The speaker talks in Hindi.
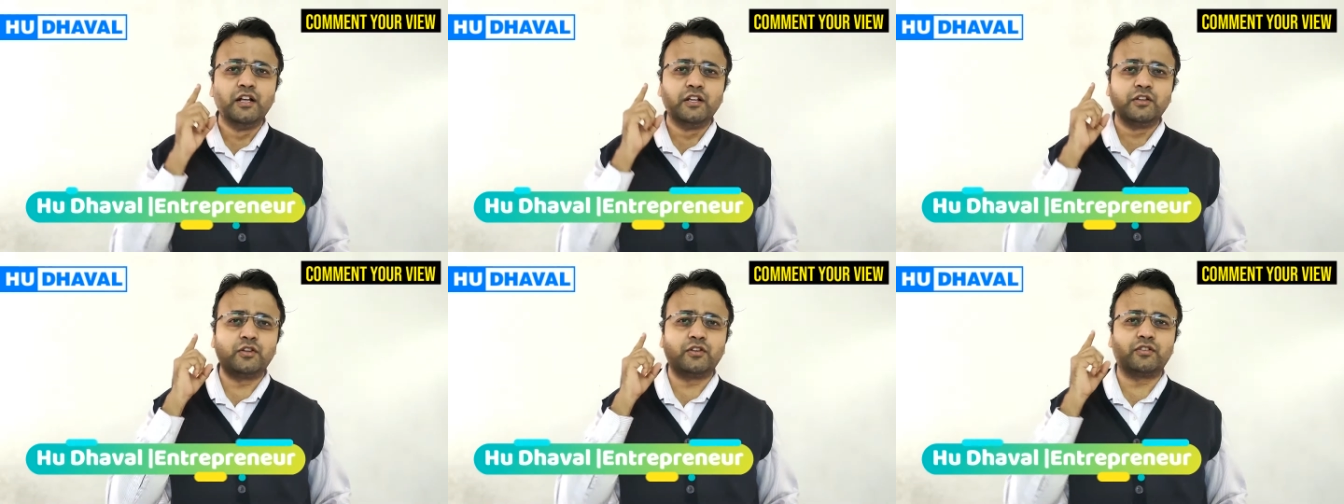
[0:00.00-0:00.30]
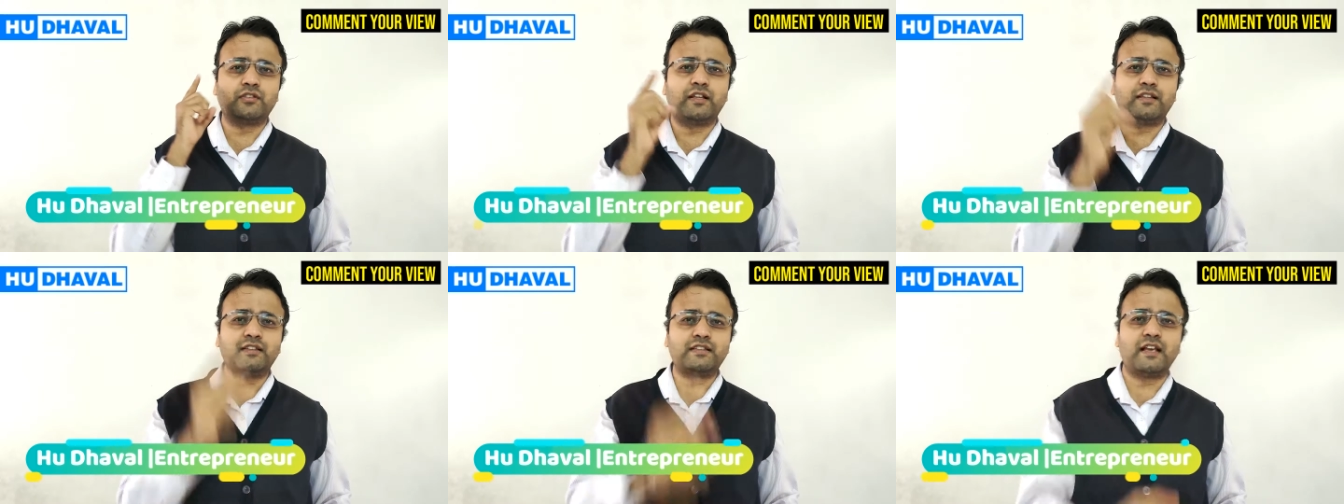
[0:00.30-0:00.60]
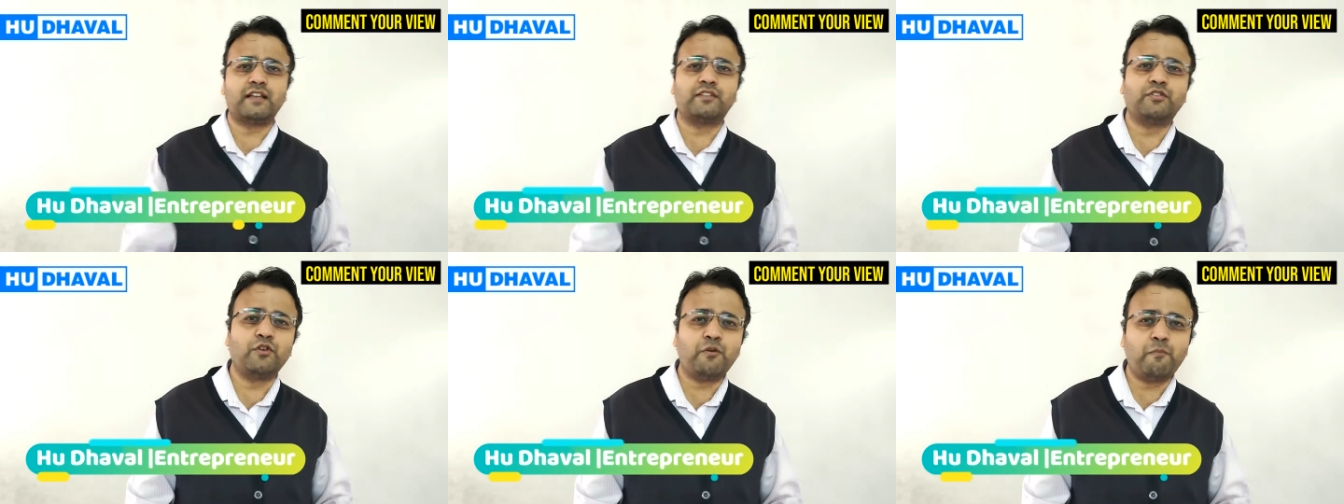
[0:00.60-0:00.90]
तो
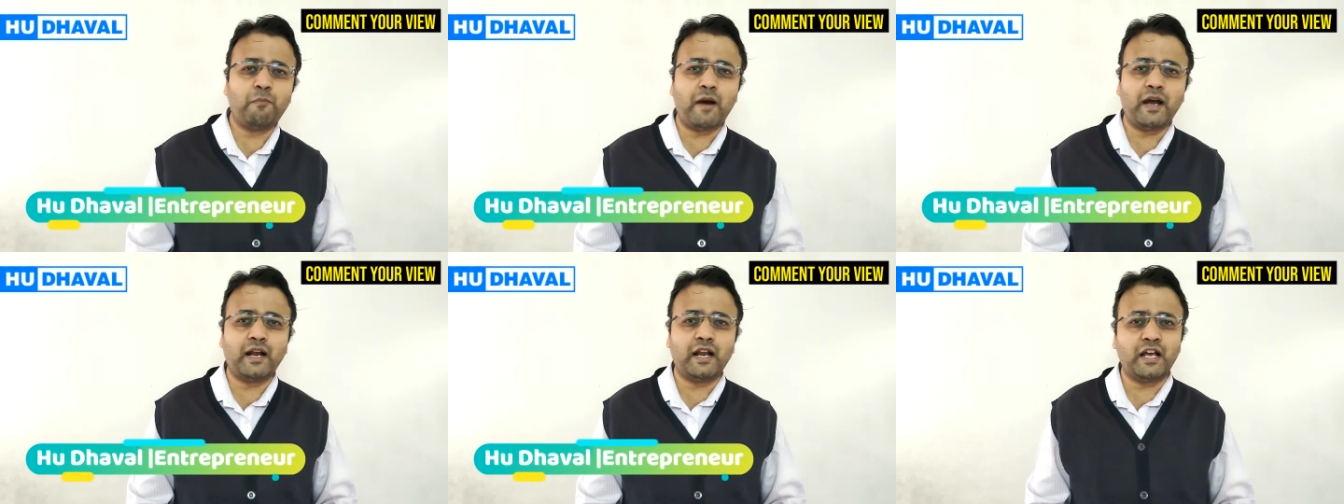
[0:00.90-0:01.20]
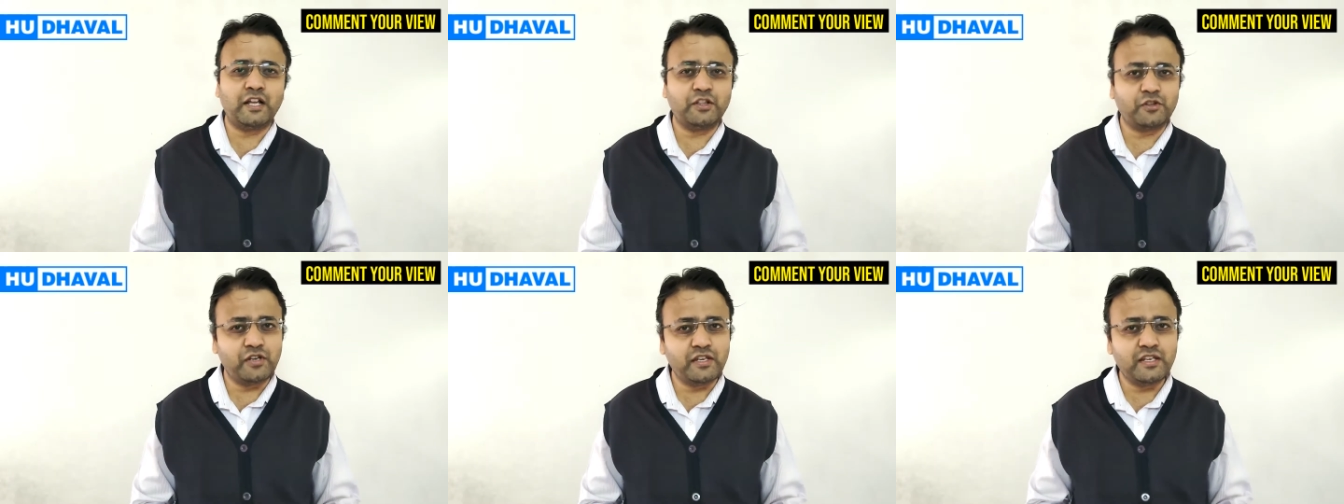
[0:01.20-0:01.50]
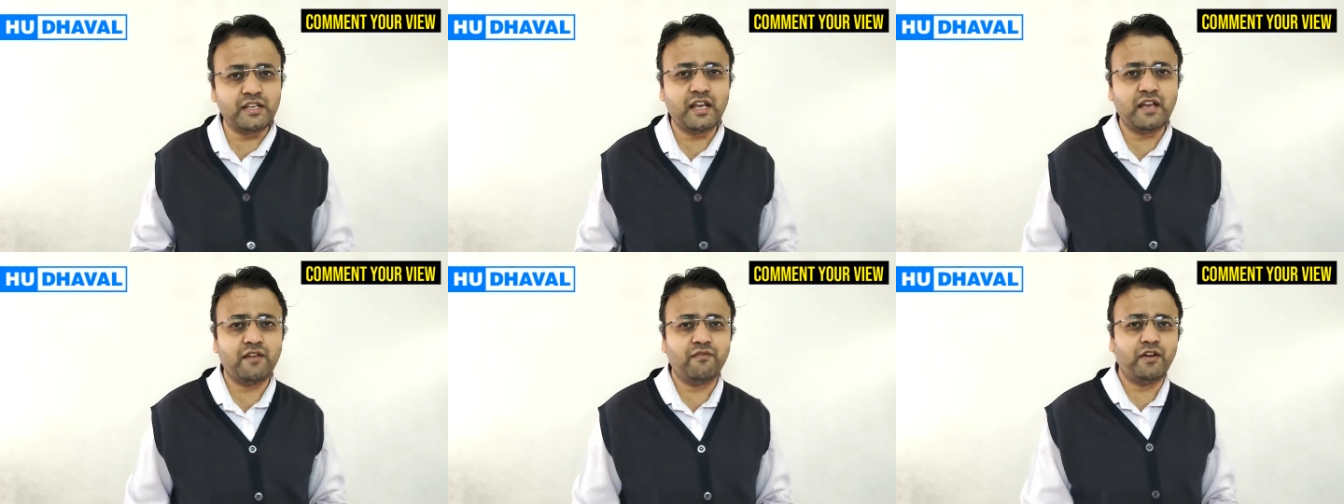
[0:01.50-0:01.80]
सच्चा सुख पाना है तो
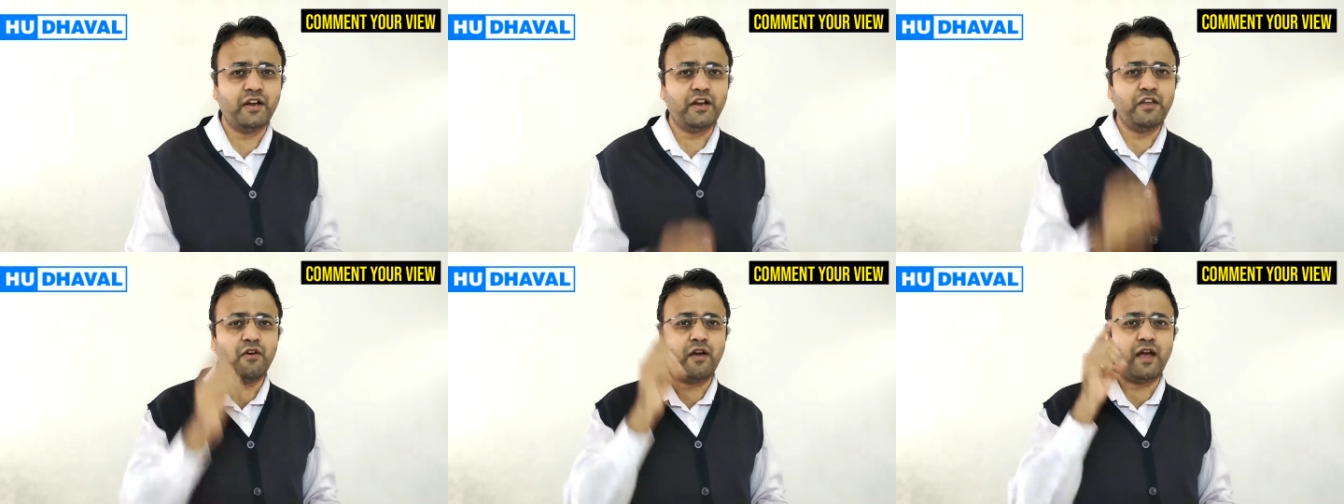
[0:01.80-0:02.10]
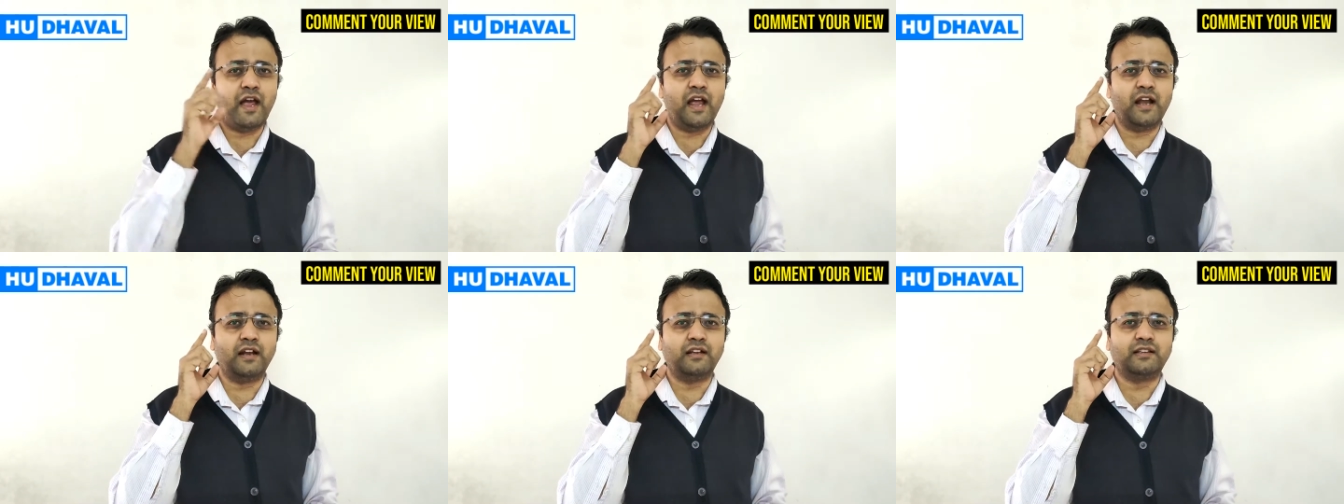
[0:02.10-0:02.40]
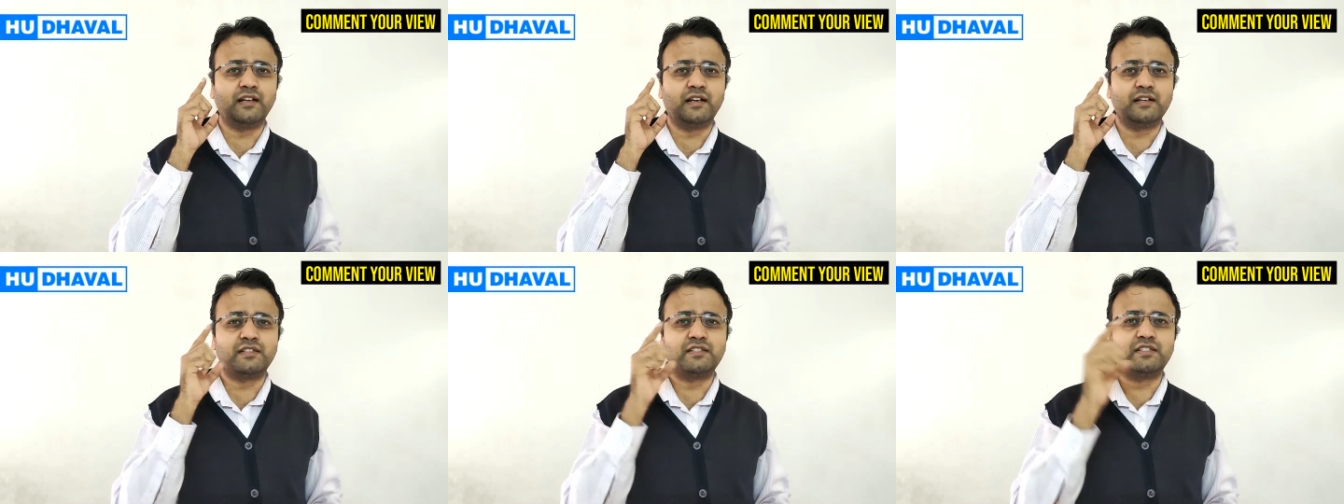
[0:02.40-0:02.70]
ये वीडियो एंड
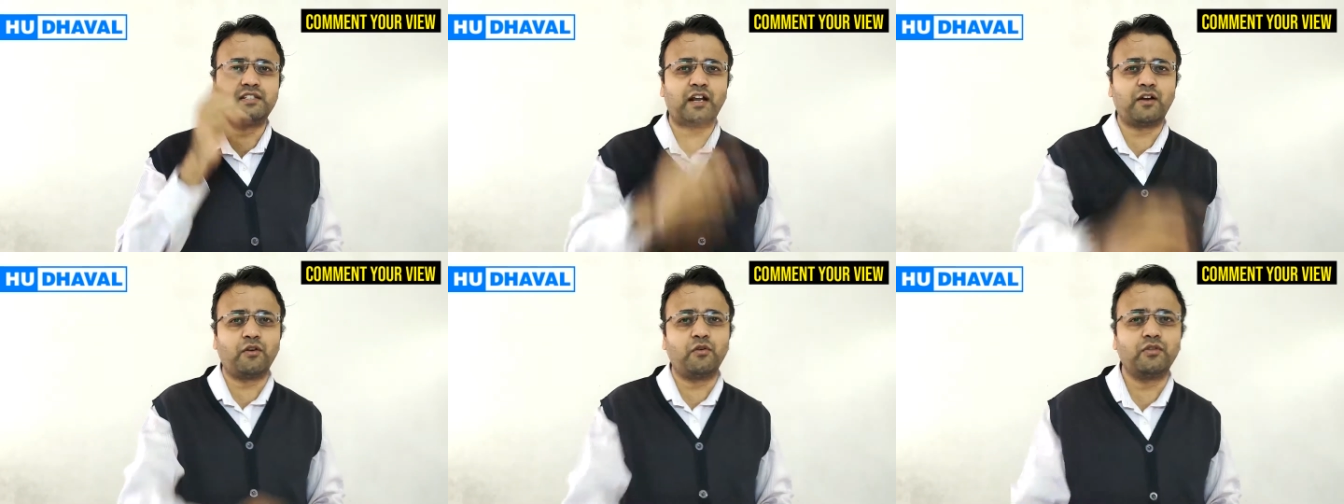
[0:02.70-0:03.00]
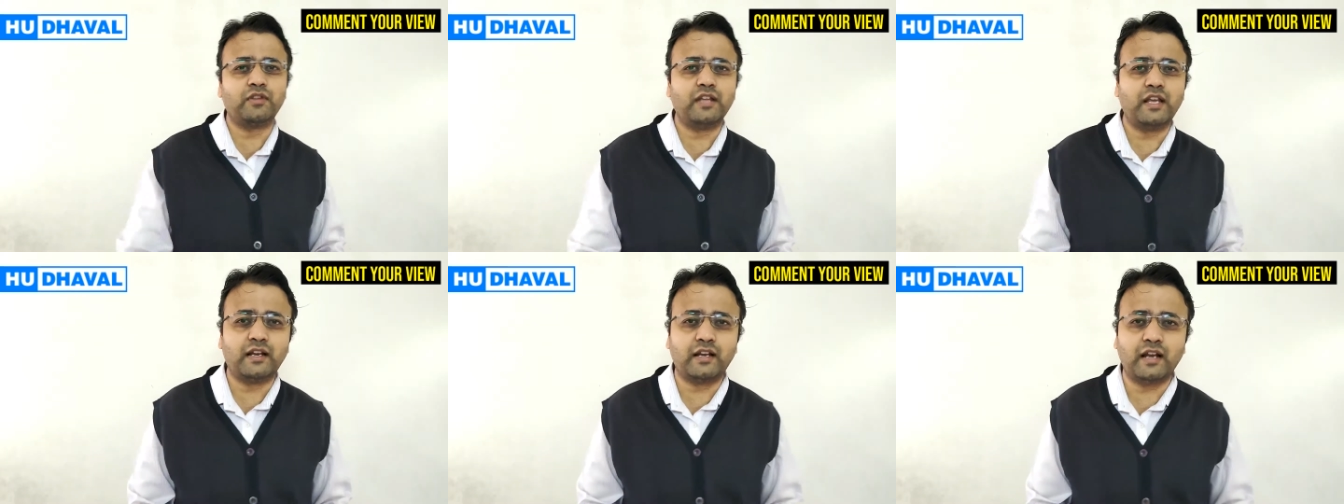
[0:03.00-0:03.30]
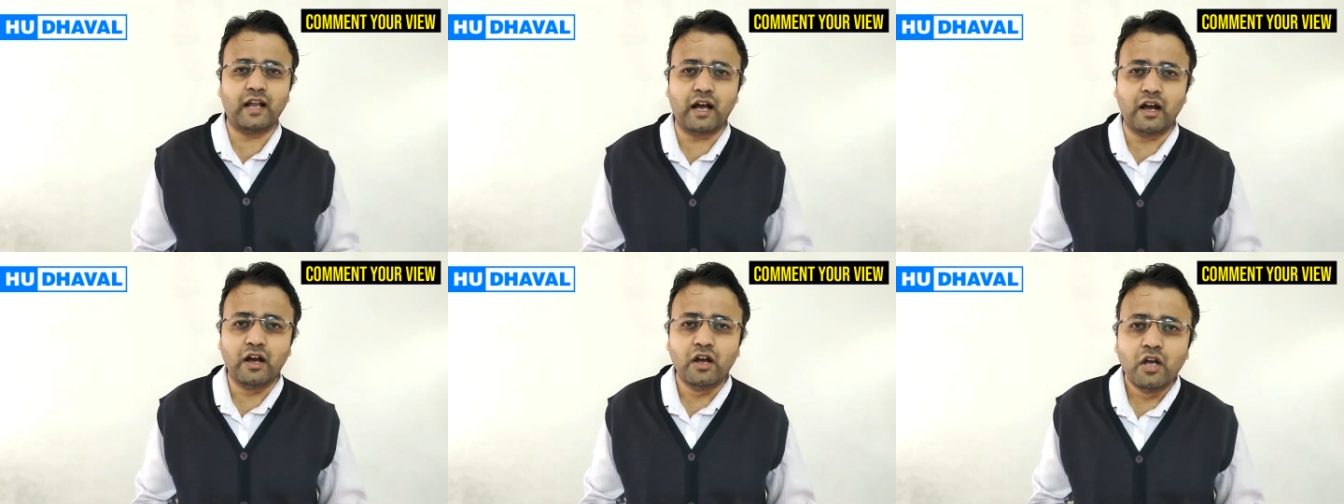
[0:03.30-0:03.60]
तक जरूर
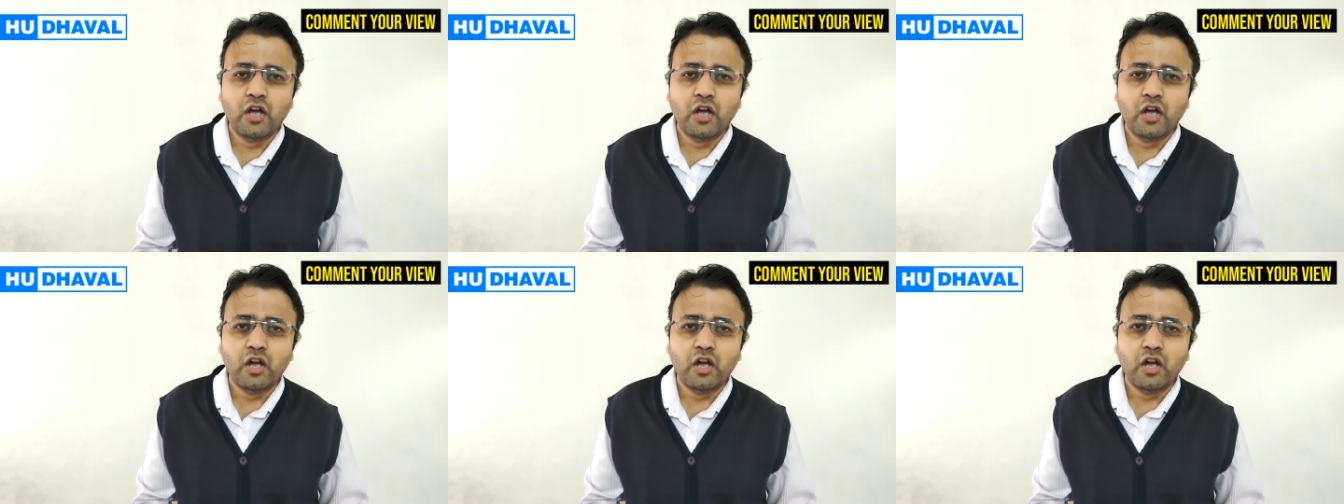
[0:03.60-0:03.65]
देखना